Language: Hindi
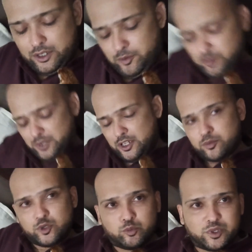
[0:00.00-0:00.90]
अभी मैंने
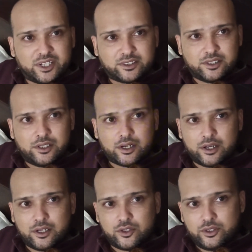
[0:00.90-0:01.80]
अपने ऊपर ऐसे
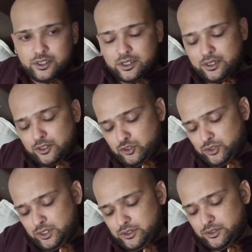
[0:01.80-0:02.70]
लटाया तो लेटा नहीं तो
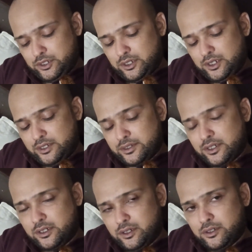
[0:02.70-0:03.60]
कल से ऐसे
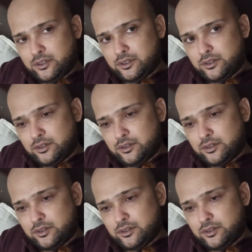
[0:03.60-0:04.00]
ही खड़ा था